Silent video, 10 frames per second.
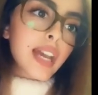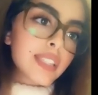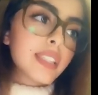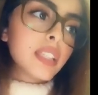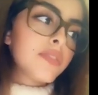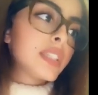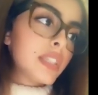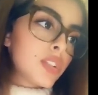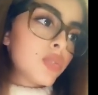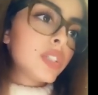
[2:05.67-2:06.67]
أهزة نفسي
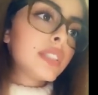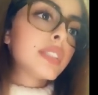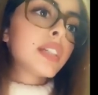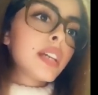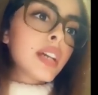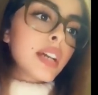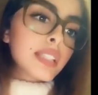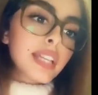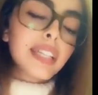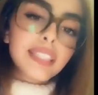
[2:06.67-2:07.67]
نجود
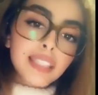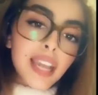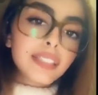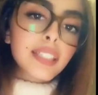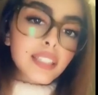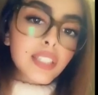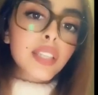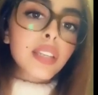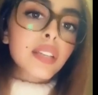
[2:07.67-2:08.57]
صحتك قاعدة تصير